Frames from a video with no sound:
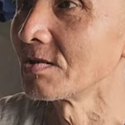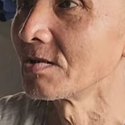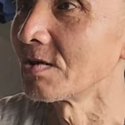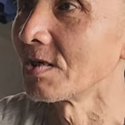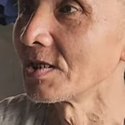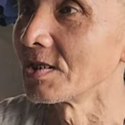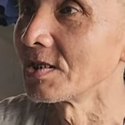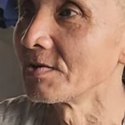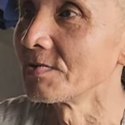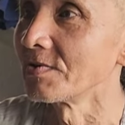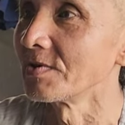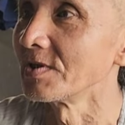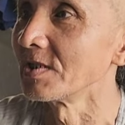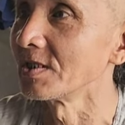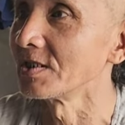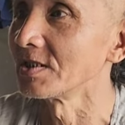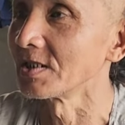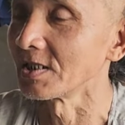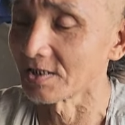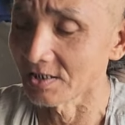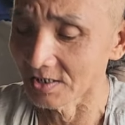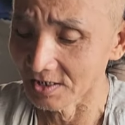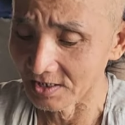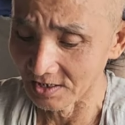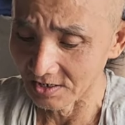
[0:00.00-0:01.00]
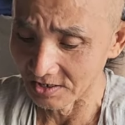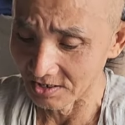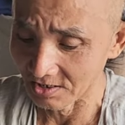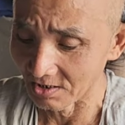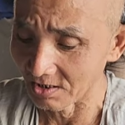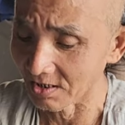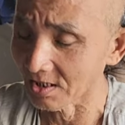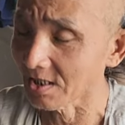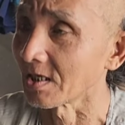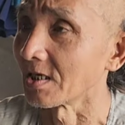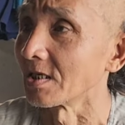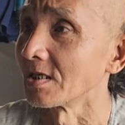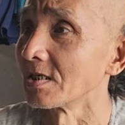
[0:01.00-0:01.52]
quay phim gì đó rồi
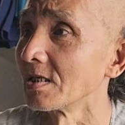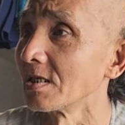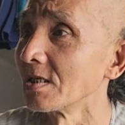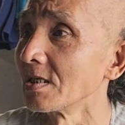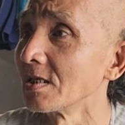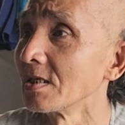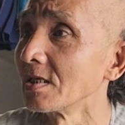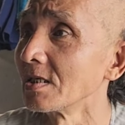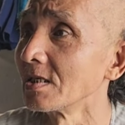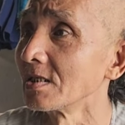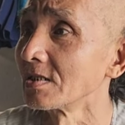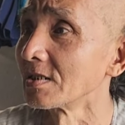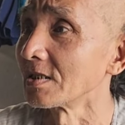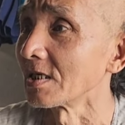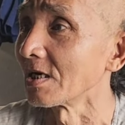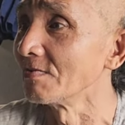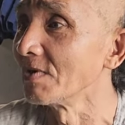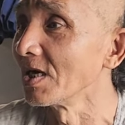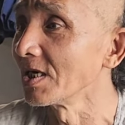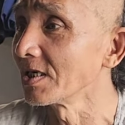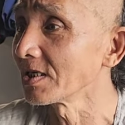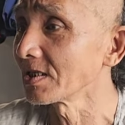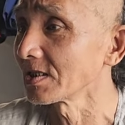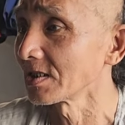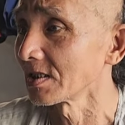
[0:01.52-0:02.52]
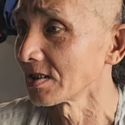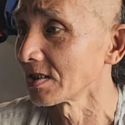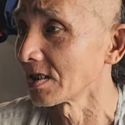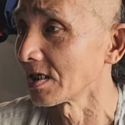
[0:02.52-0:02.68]
cho dạ nó biết